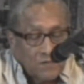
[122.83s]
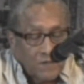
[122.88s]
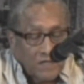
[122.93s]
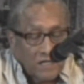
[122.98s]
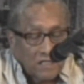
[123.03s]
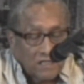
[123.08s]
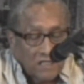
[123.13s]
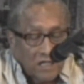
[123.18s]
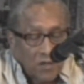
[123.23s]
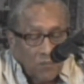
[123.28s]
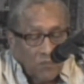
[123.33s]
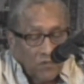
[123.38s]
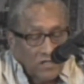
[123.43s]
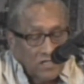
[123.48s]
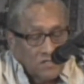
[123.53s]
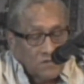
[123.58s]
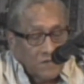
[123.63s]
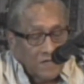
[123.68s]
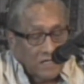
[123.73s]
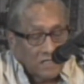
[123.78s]
de
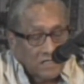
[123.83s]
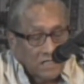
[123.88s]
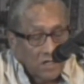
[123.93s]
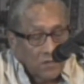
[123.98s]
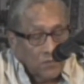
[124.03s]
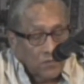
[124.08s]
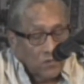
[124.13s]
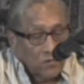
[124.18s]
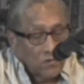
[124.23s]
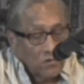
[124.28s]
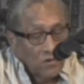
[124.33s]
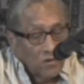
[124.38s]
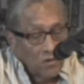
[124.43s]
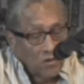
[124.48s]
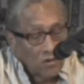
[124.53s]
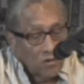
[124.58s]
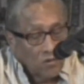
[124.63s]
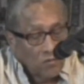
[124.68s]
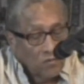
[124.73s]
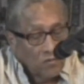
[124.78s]
esbaratrapo en esbaratrapo,
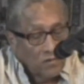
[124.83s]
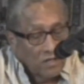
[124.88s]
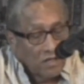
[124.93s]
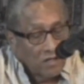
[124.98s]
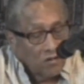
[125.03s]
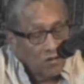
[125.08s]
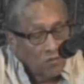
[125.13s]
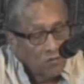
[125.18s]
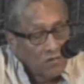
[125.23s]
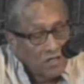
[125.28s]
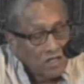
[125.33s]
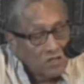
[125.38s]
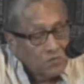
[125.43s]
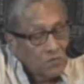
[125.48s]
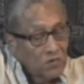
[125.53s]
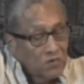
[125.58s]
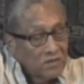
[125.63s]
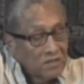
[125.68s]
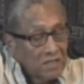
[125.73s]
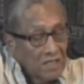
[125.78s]
como, como
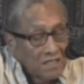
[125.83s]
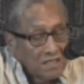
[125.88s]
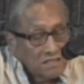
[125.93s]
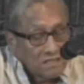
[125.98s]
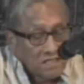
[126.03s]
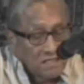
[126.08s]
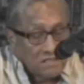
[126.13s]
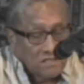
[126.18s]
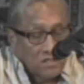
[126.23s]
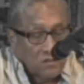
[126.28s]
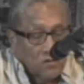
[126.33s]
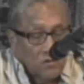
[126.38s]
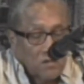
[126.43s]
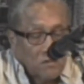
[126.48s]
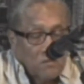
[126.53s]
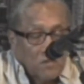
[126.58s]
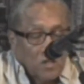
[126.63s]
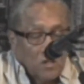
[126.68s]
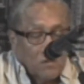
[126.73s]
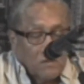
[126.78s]
las puntadas que se
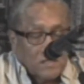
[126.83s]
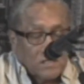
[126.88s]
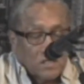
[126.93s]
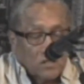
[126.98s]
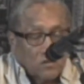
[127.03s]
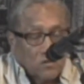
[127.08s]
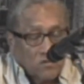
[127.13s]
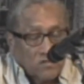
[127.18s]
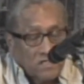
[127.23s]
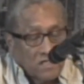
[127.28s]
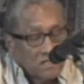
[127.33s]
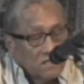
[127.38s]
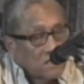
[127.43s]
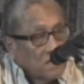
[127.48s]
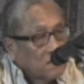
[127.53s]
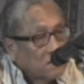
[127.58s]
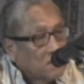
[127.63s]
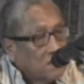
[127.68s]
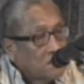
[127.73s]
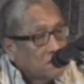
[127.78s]
dio en
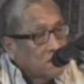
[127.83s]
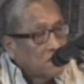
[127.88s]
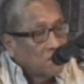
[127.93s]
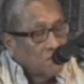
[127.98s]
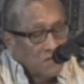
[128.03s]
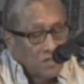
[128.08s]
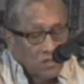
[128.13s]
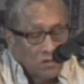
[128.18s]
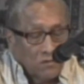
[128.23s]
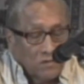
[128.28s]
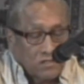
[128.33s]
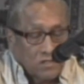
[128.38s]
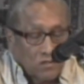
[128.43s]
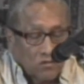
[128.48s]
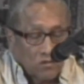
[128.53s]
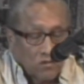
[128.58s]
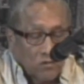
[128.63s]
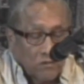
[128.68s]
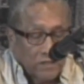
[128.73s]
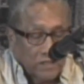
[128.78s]
1983 y en
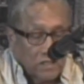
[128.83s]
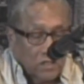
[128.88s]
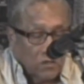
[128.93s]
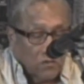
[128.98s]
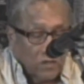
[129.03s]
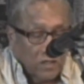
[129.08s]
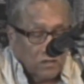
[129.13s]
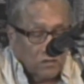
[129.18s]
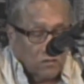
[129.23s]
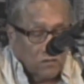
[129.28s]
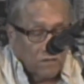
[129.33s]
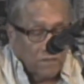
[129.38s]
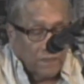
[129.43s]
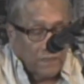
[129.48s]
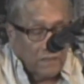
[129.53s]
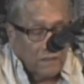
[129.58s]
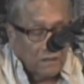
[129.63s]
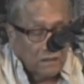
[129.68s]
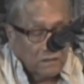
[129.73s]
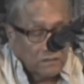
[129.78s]

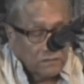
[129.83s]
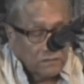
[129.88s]
1994.